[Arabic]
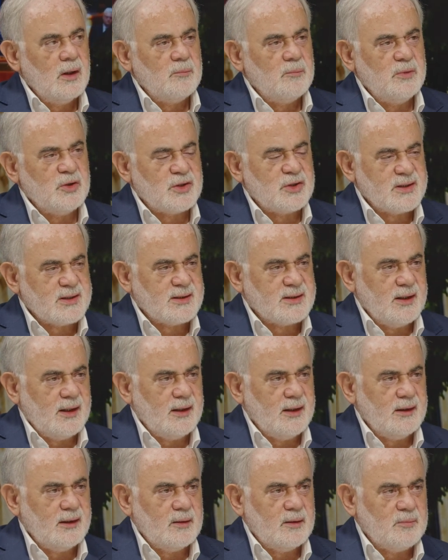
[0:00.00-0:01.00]

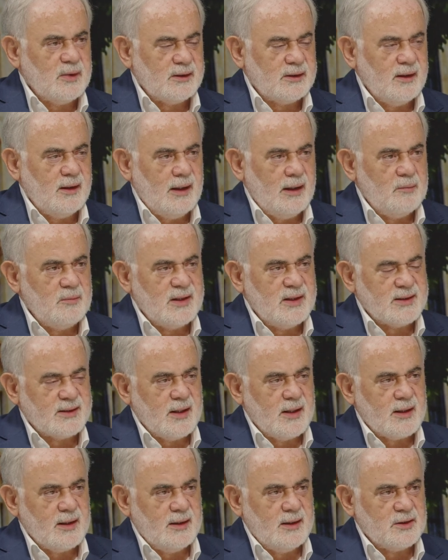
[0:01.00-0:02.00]
بجزين لما طلع عمل
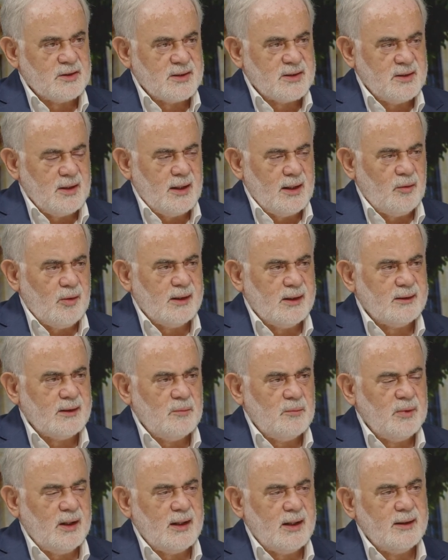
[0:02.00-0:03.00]
زياره لجزين او حتى
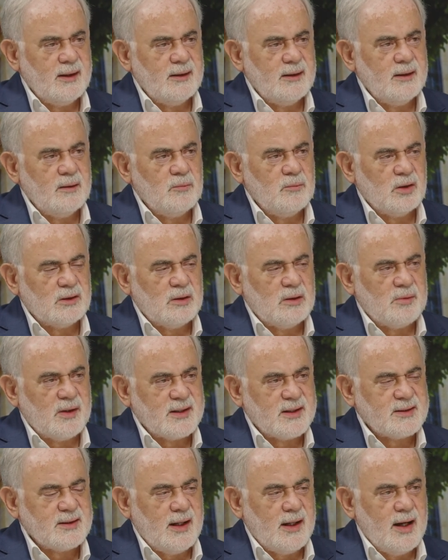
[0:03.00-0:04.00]
بخلال المؤتمر
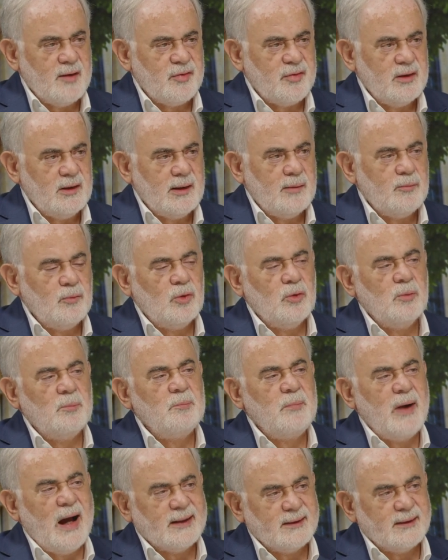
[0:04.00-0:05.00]
الصحافي اللي عمله
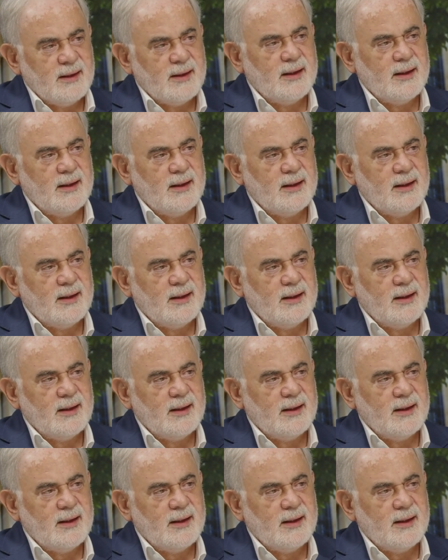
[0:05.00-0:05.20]
بعد